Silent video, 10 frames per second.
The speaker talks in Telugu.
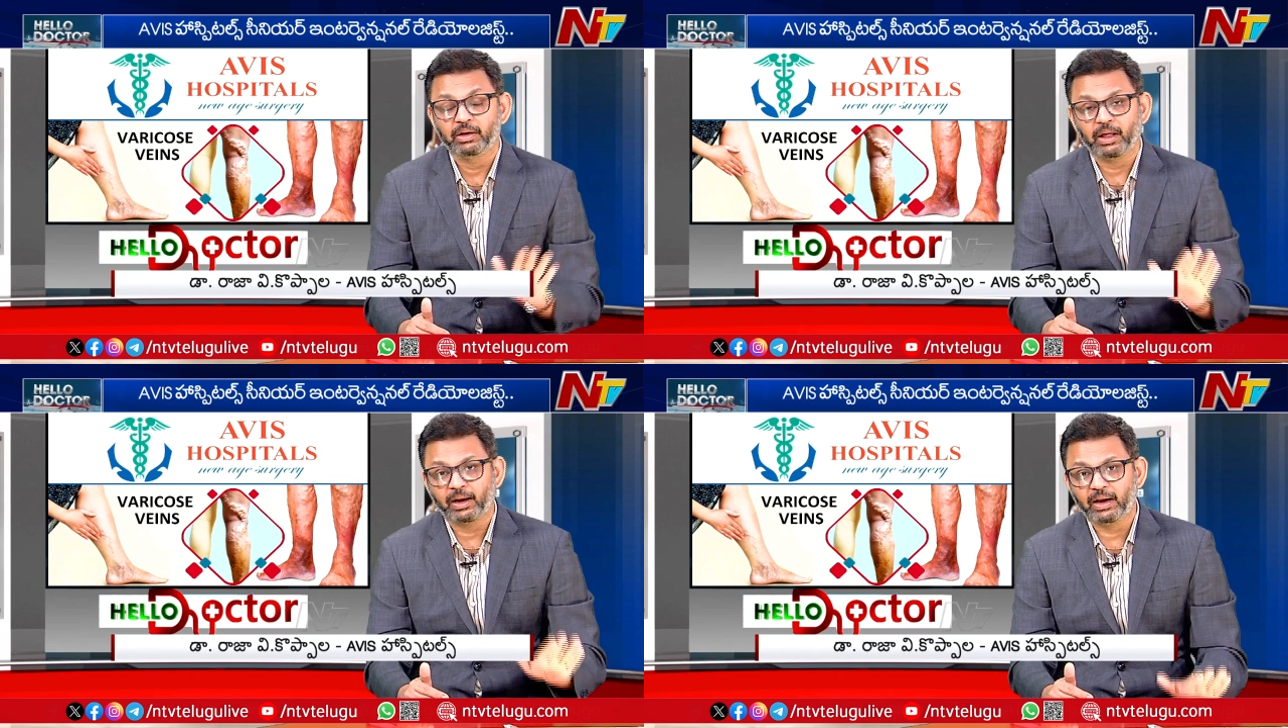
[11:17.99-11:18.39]

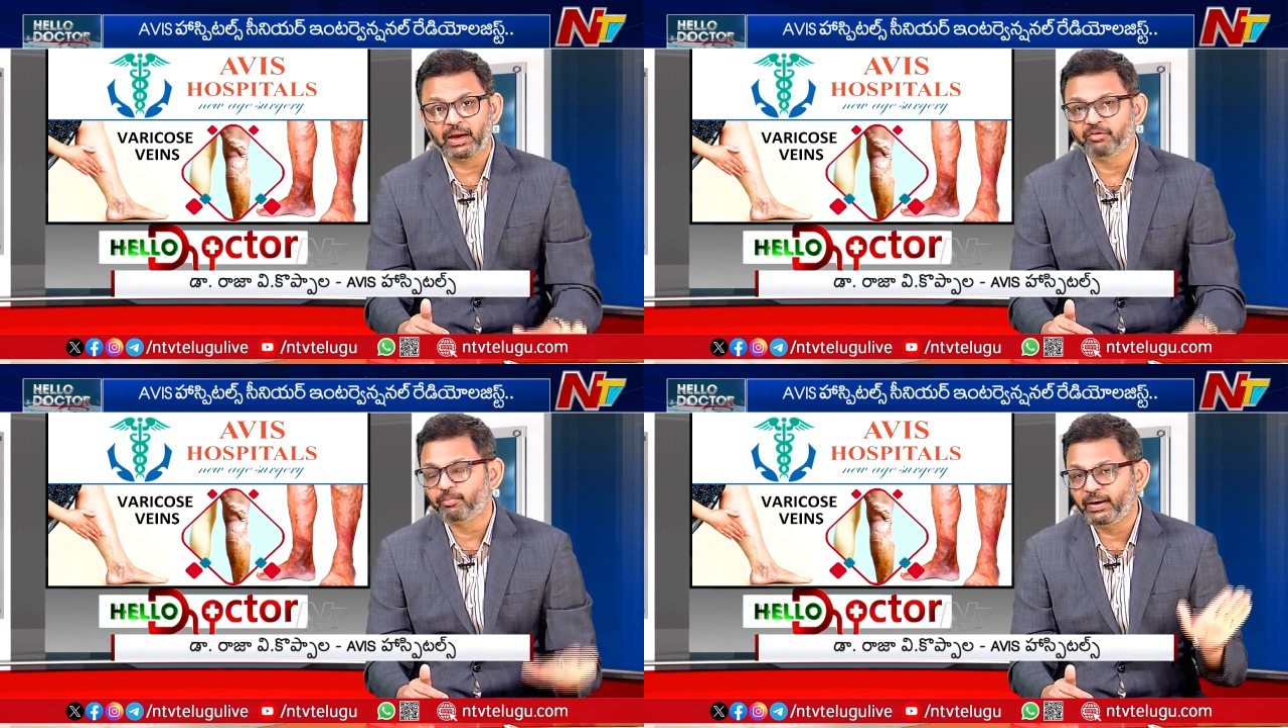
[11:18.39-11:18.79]
నరాలు
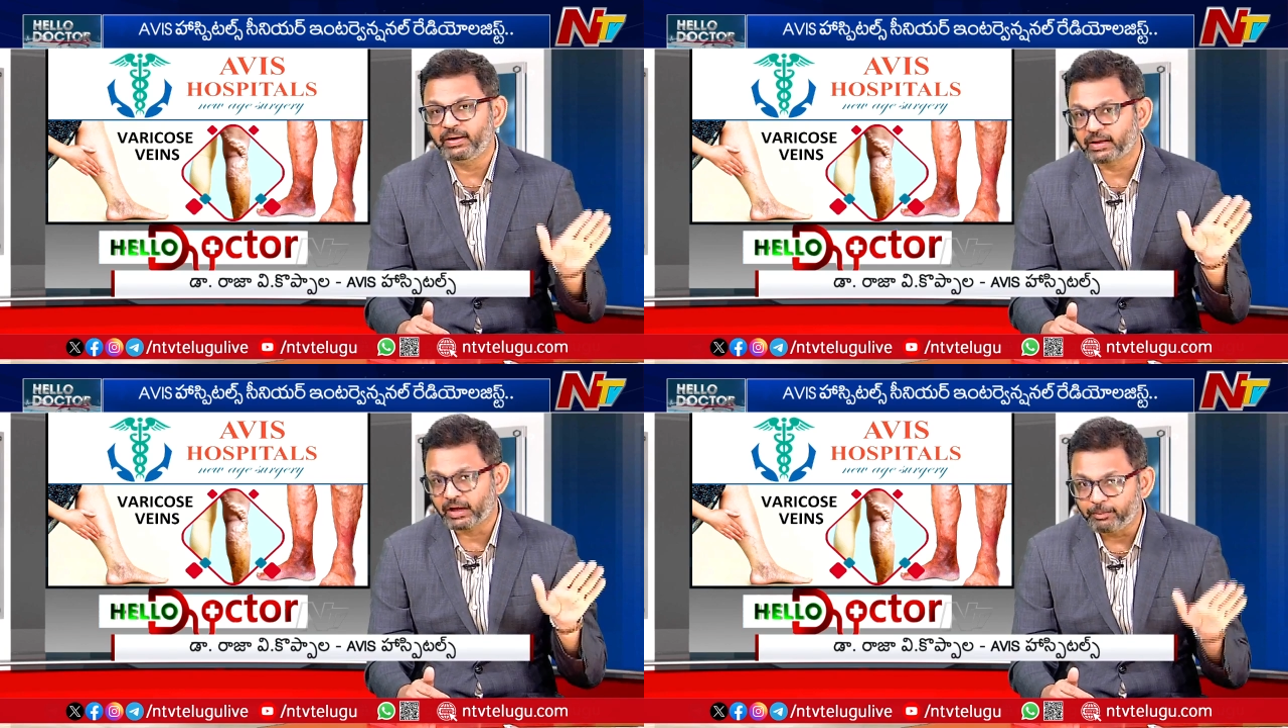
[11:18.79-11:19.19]
అనేవి
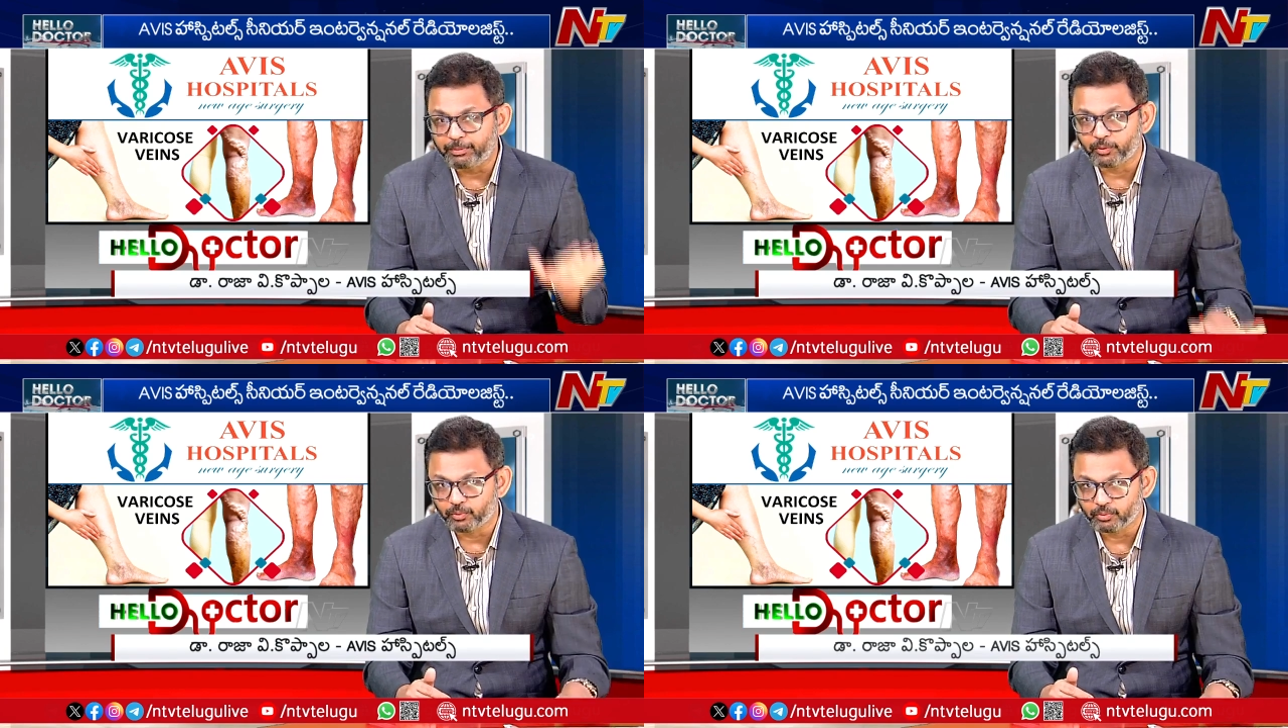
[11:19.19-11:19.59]
బయటికి
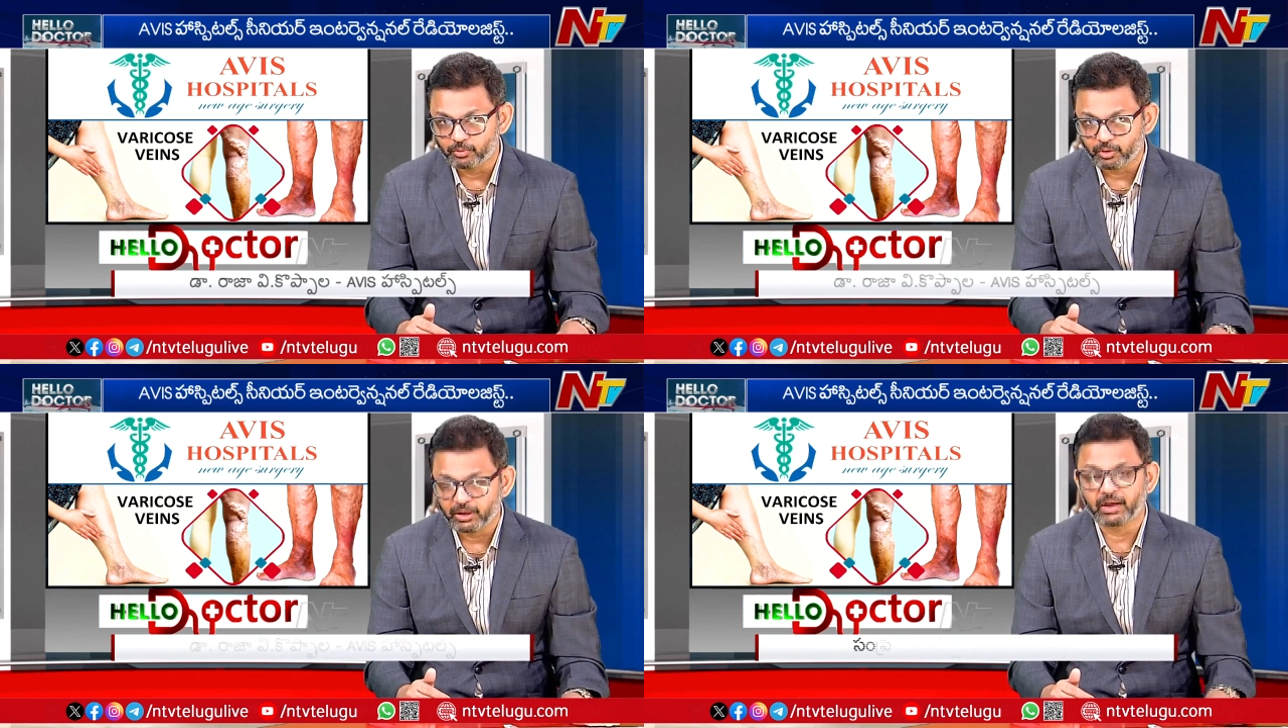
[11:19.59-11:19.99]
కనిపించవు
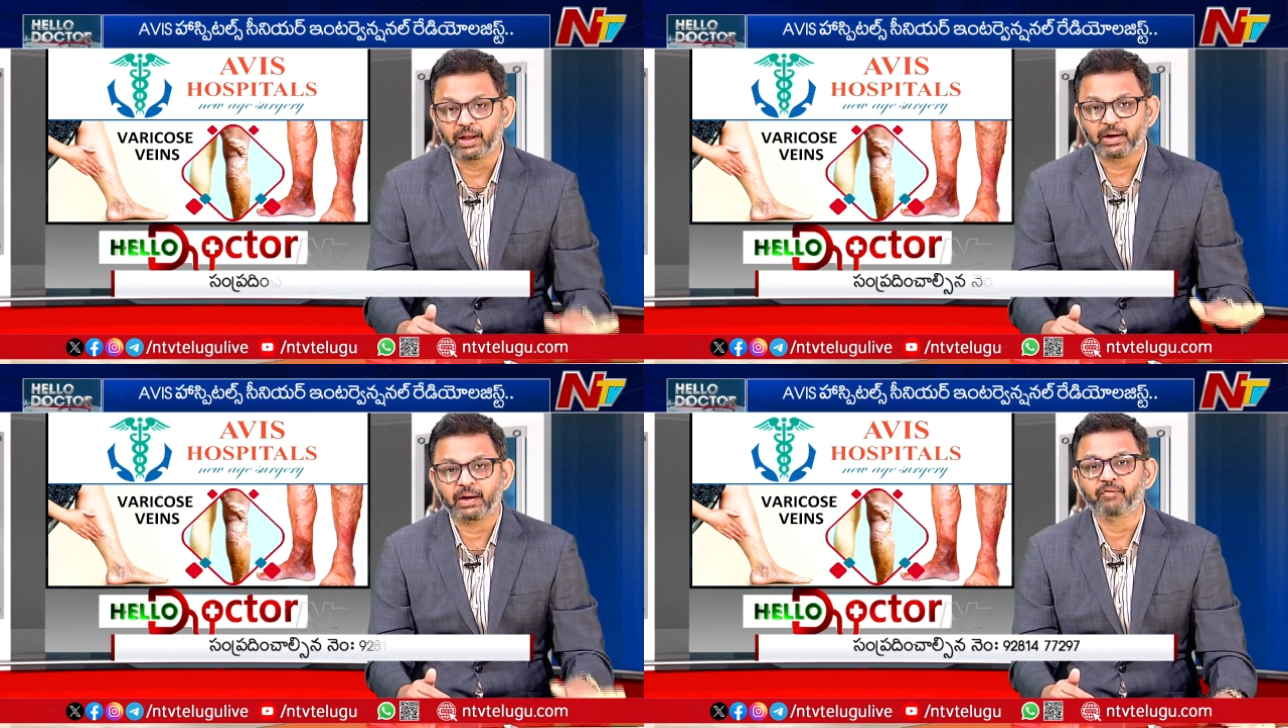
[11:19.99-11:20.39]
ఓకే
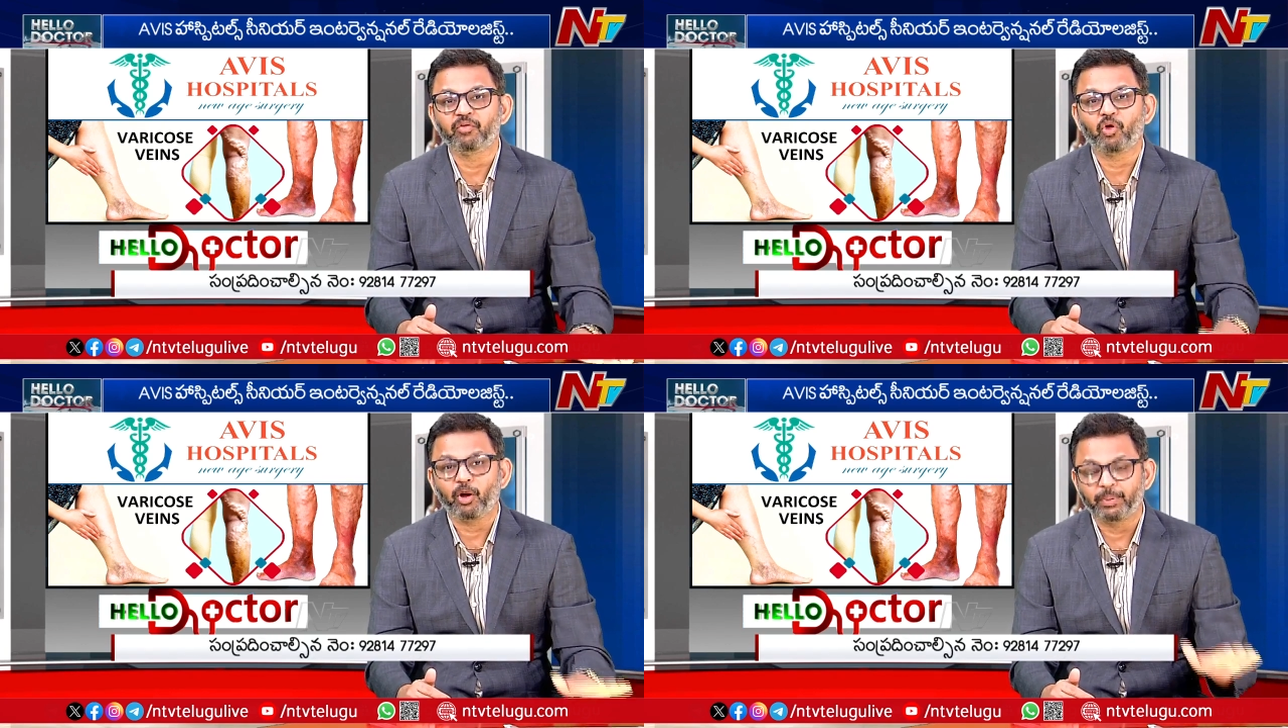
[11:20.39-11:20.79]
నరాలు అనేవి
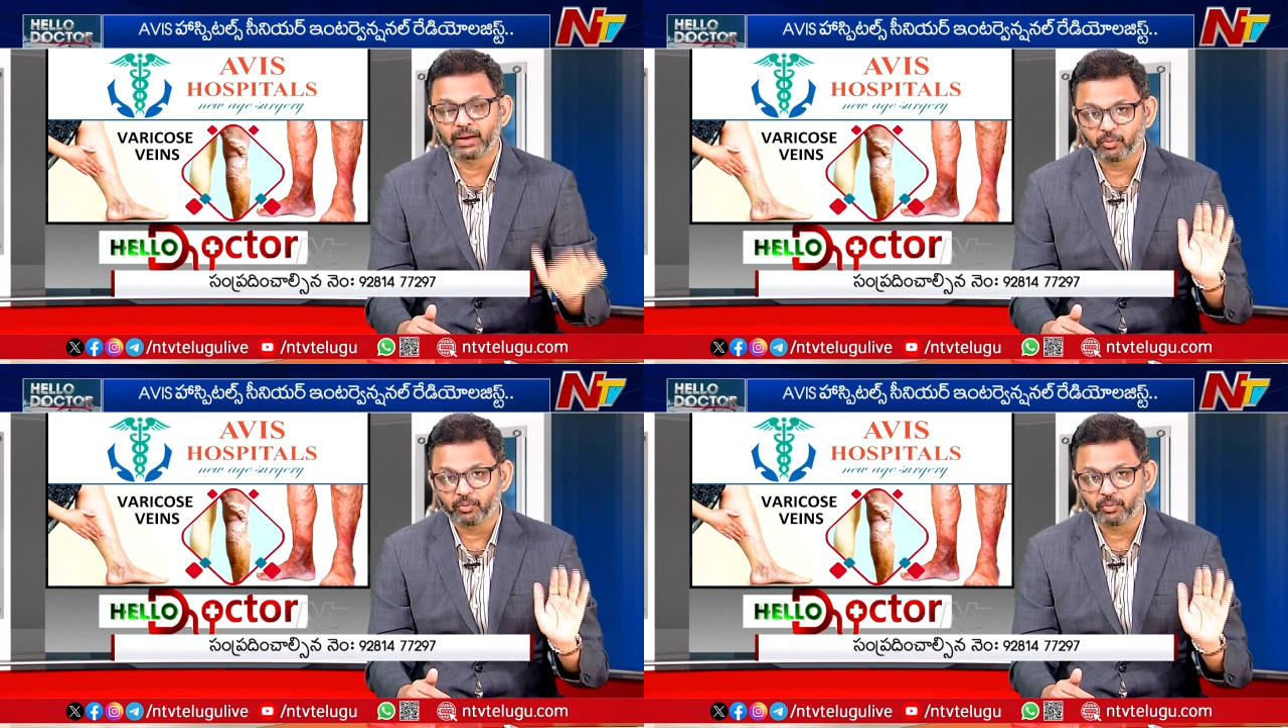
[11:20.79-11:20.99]
లోపల